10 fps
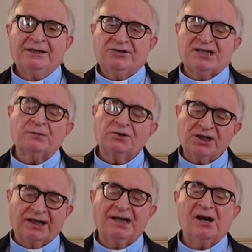Gesù
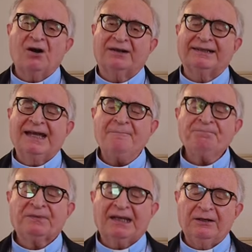ci
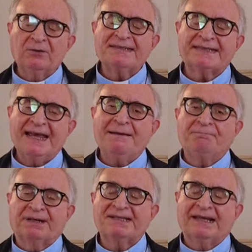ricorda che non
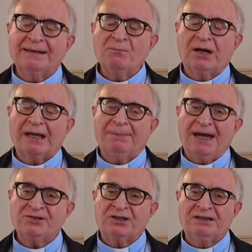sempre saremo
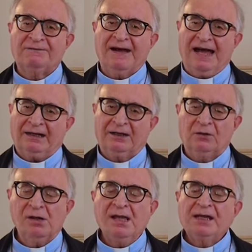capaci di
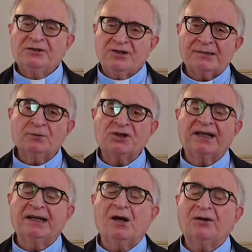farlo. Gesù ci
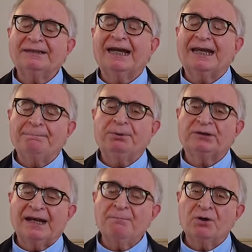ricorda che
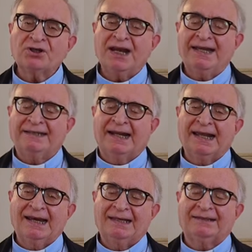potremmo cedere
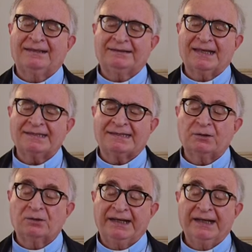alla
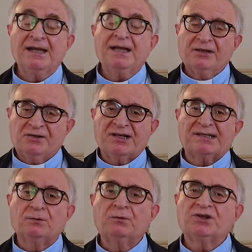tentazione.
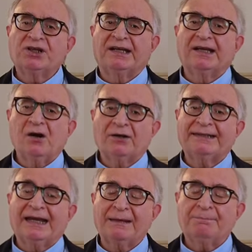Gesù ci
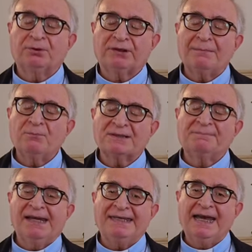ricorda che potremmo
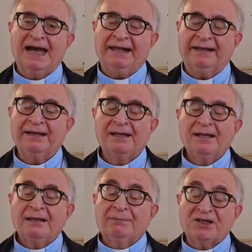sbagliare
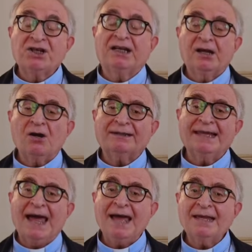ma ci
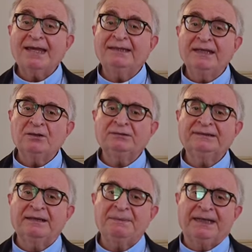ricorda anche di non
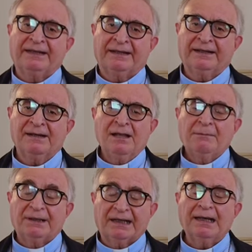temere,
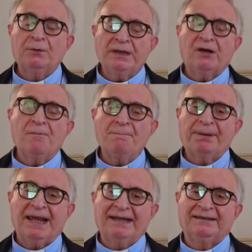perché Lui
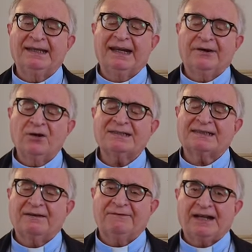comprende la
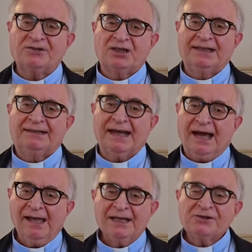nostra
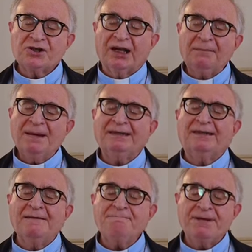fragilità, ci
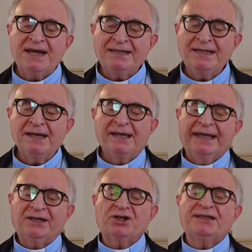rimette in piedi
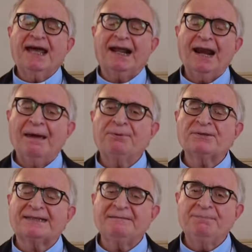e ci darà la
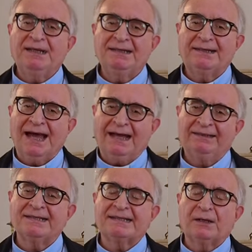possibilità
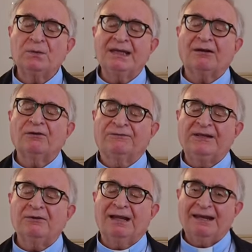di seguirlo
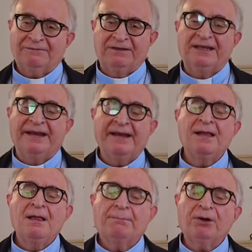fino alla fine,
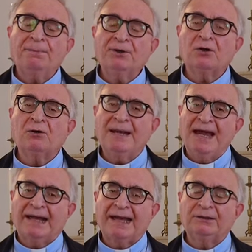proprio come è
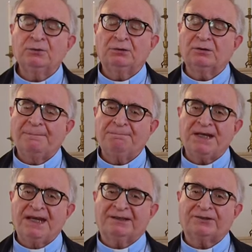accaduto a
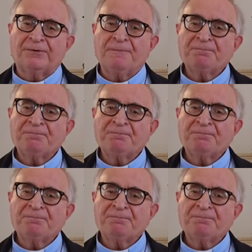Pietro.